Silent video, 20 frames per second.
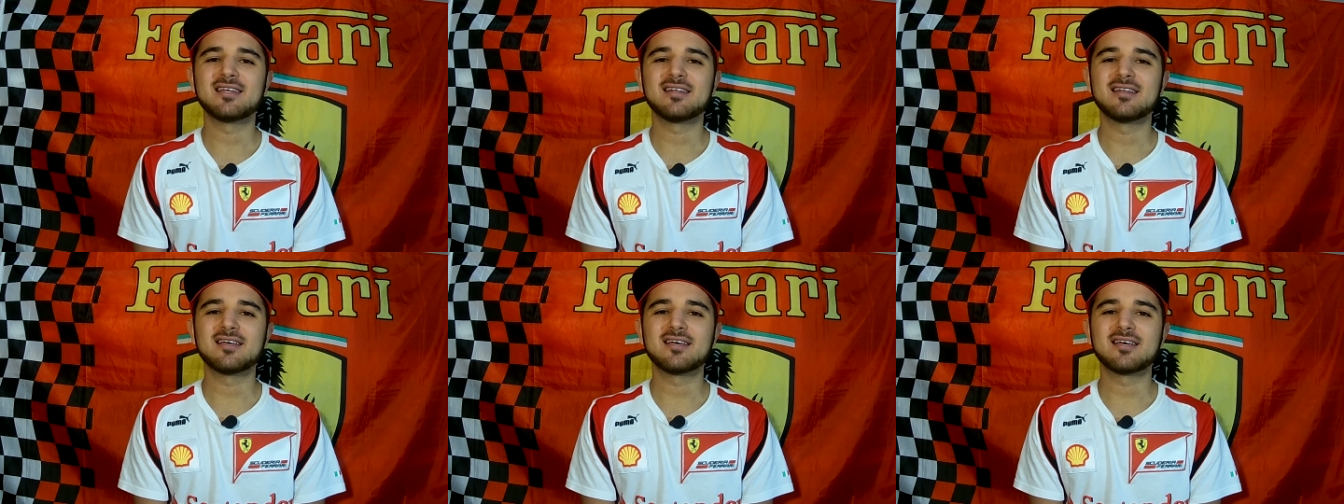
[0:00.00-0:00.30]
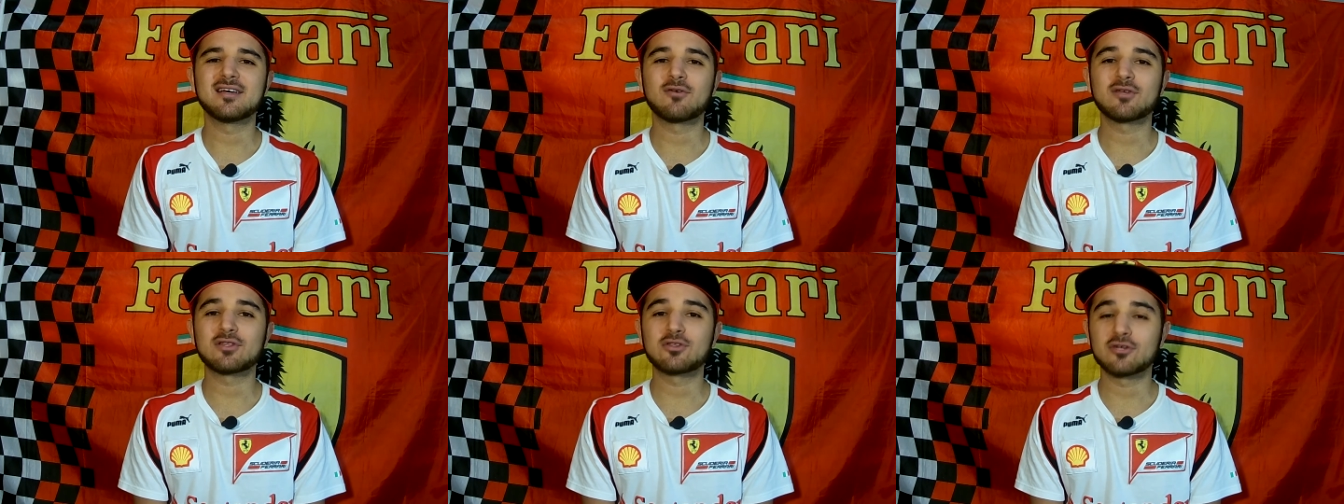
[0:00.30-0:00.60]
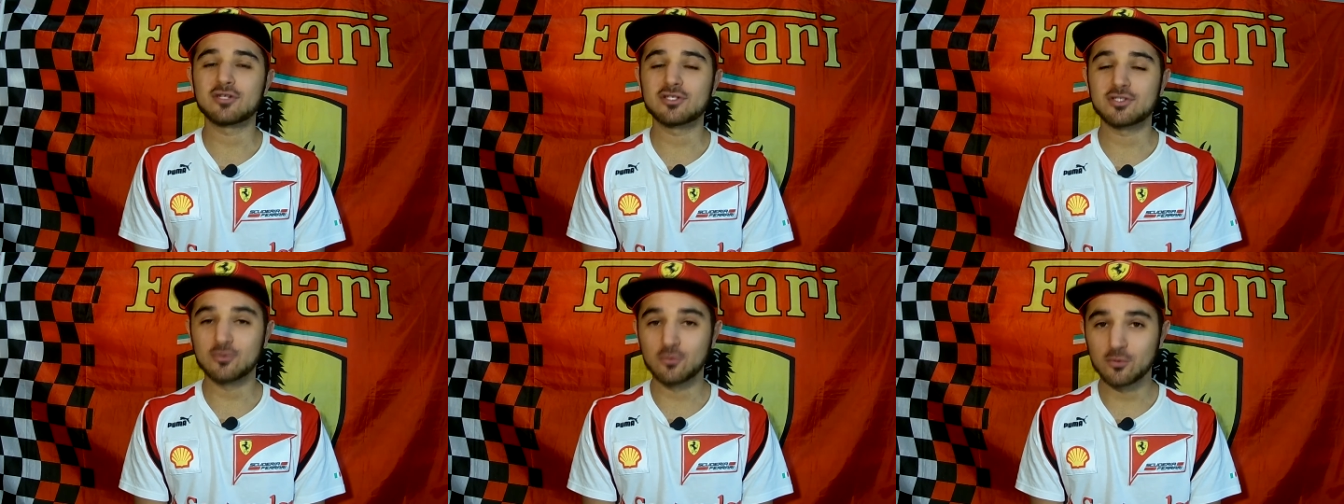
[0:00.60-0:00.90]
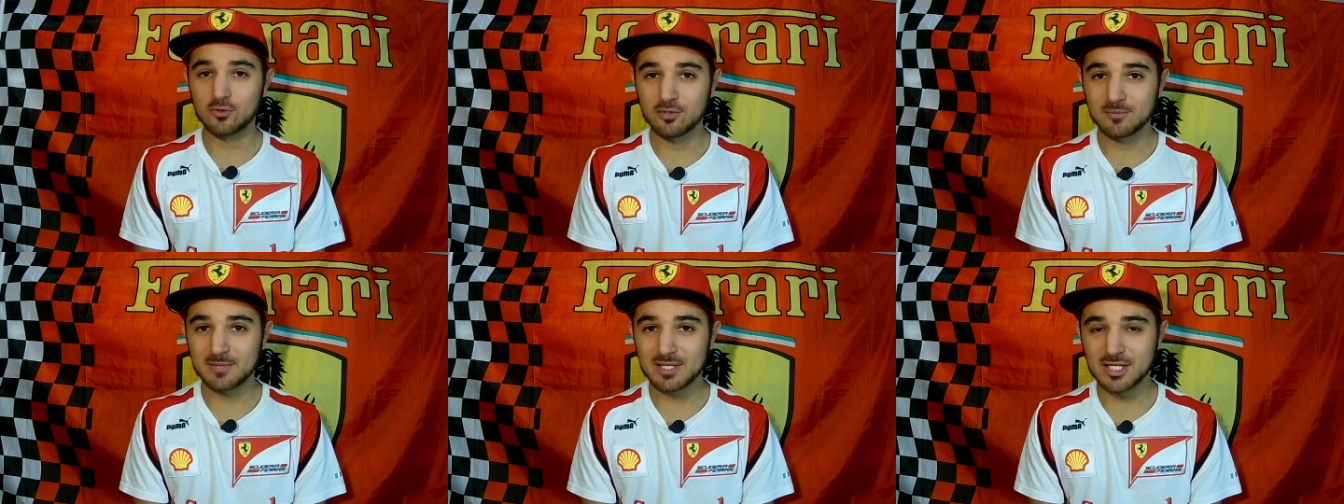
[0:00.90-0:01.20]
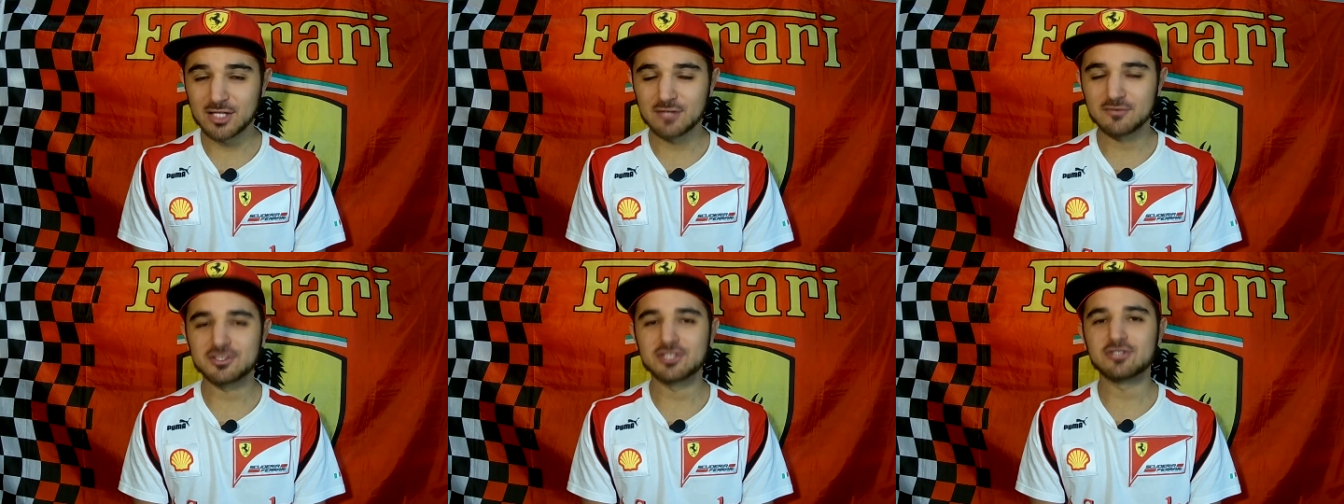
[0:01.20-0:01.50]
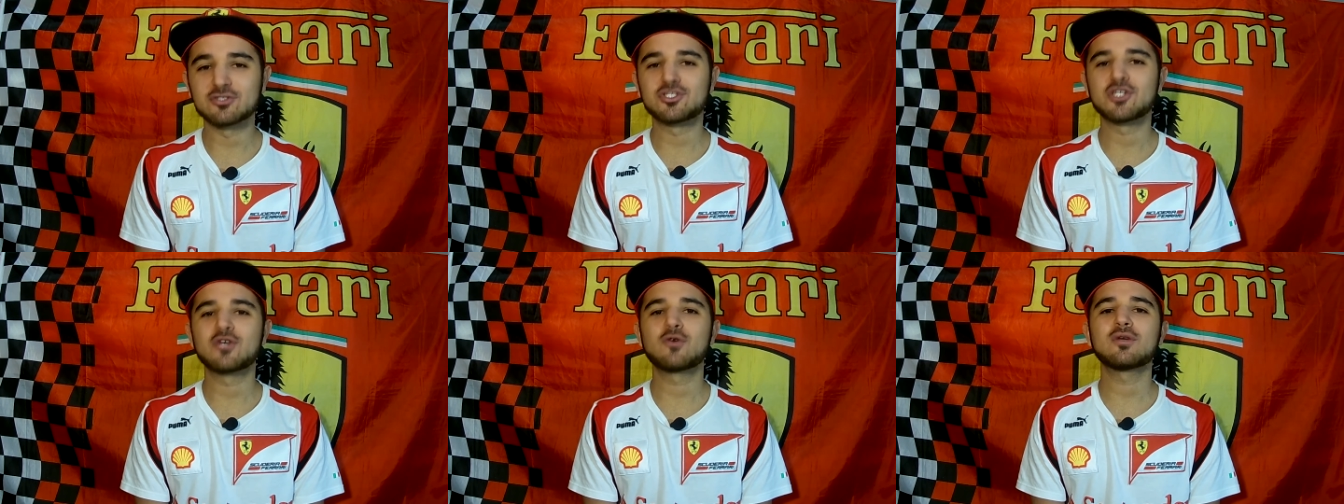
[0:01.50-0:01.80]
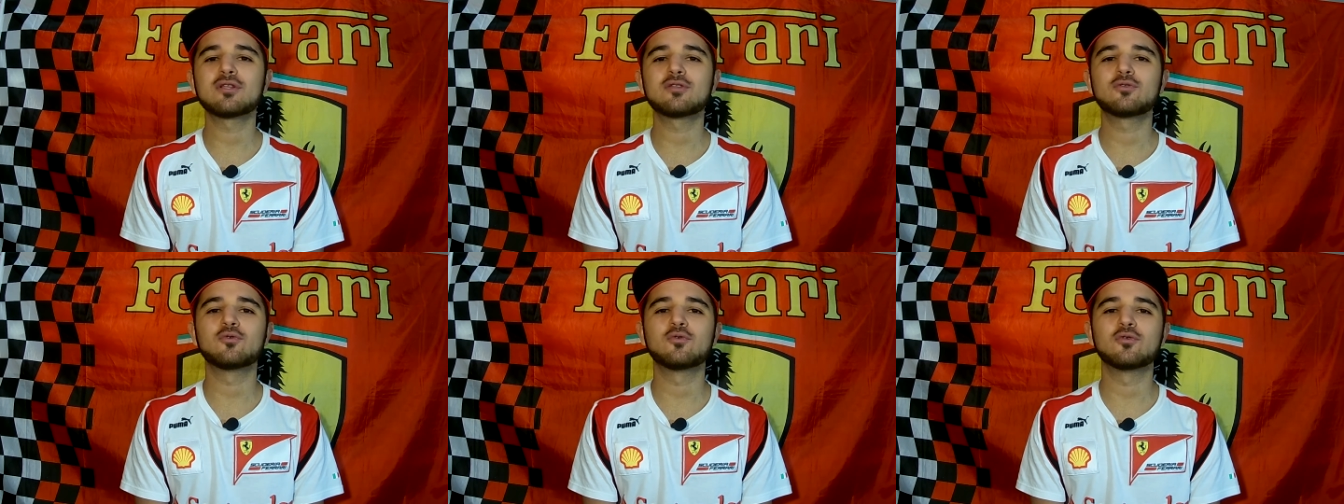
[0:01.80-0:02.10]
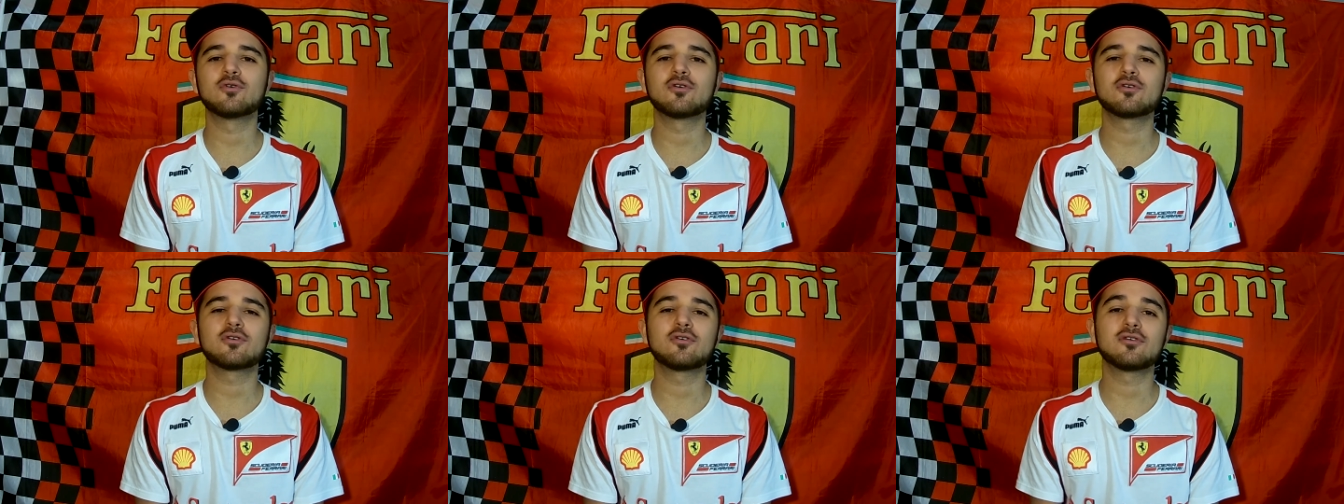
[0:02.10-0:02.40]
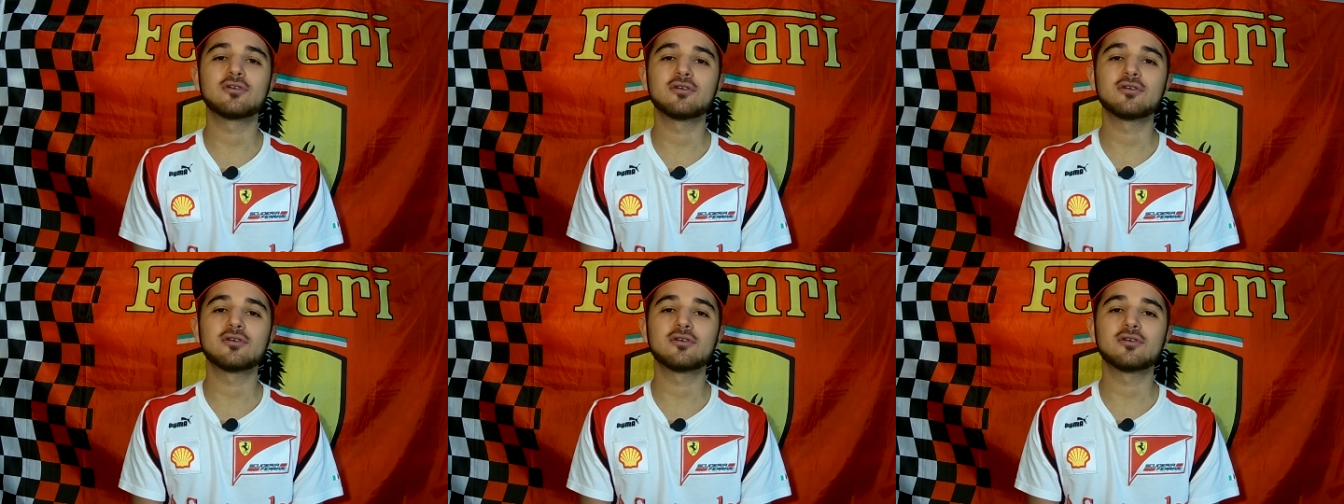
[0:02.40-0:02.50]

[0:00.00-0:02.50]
il 14 luglio 1951